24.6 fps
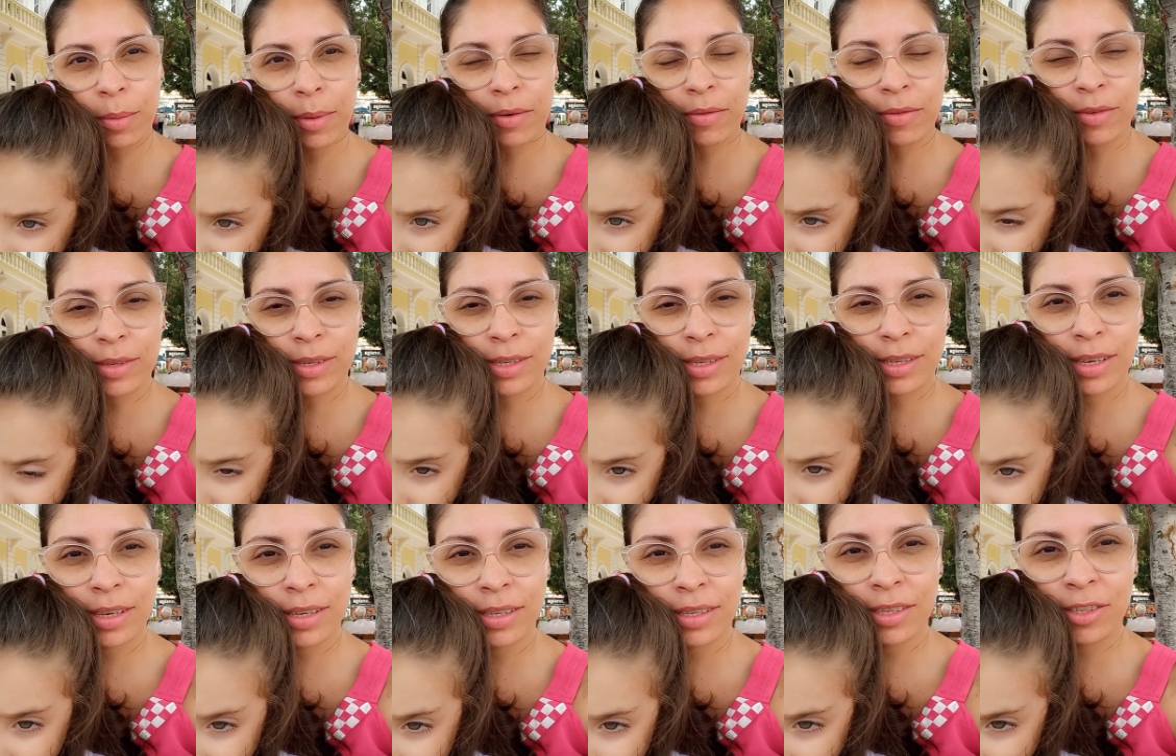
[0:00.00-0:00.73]
pra
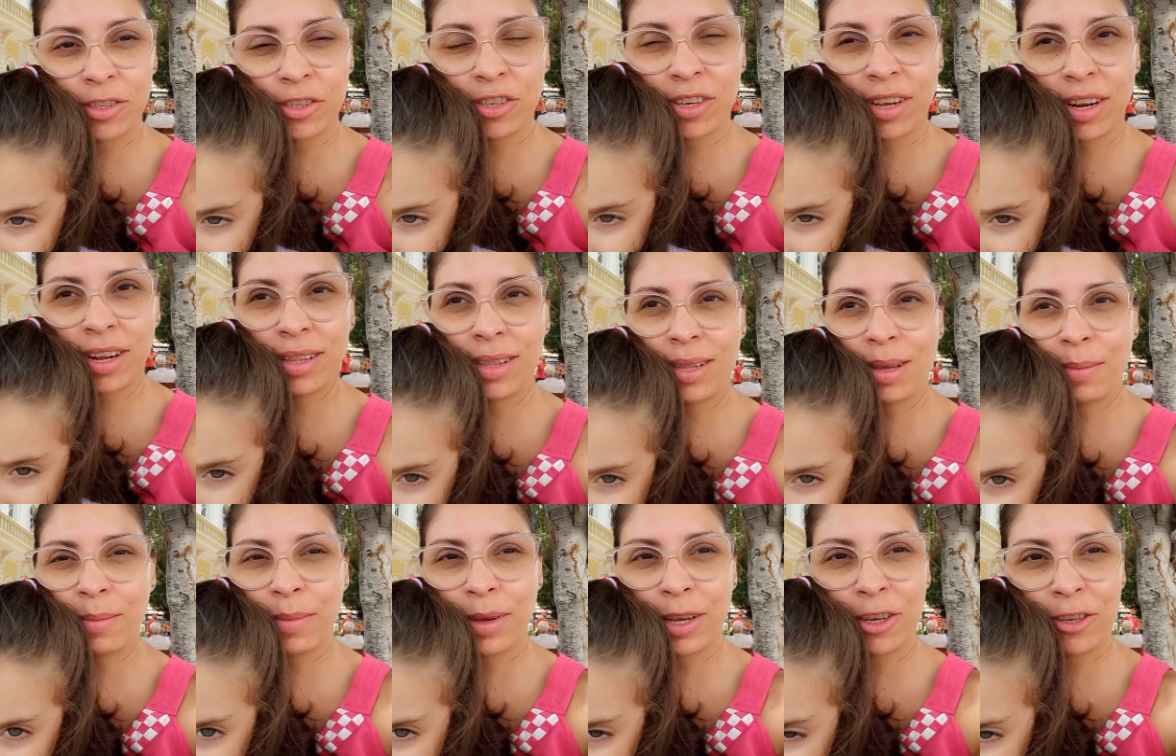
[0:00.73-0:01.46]
vocês
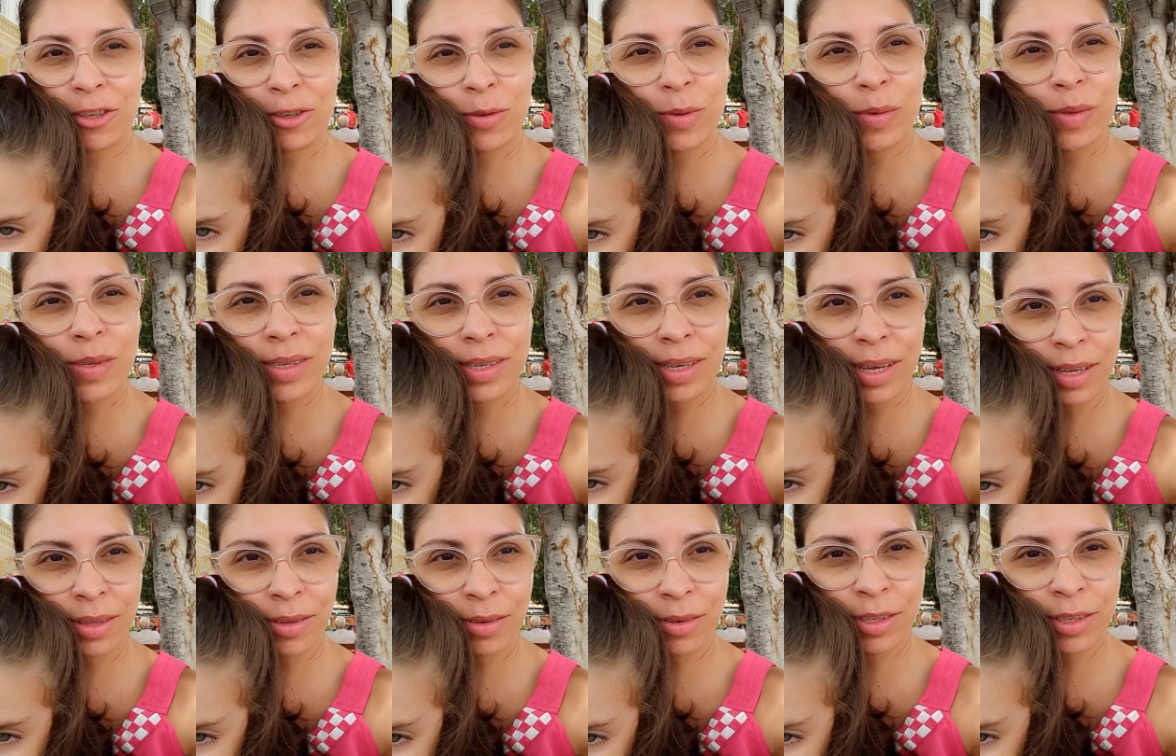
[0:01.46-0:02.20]
diretamente do centro